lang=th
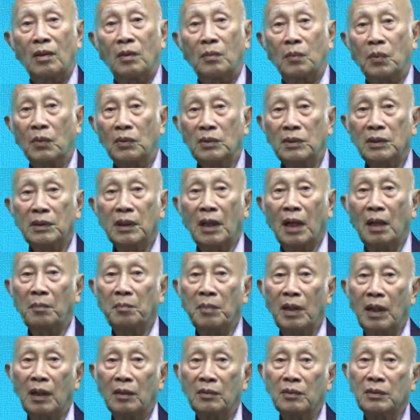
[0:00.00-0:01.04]
ผลที่ตาม
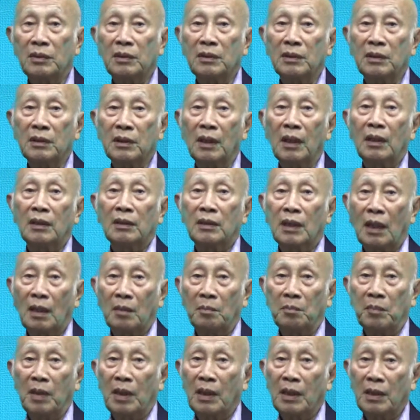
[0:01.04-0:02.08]
มาก็คือ
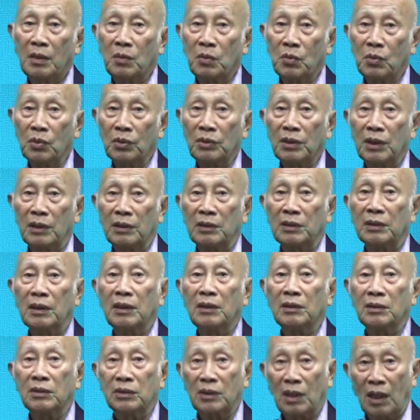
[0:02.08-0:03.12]
ทำให้หัวใจ
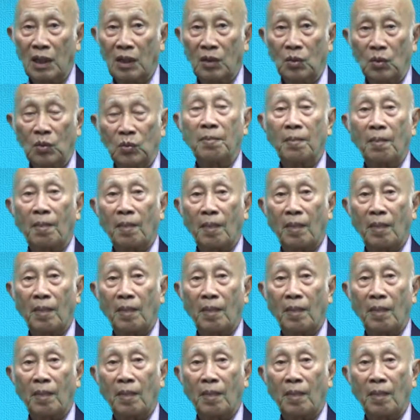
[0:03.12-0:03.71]
เต้นช้าลง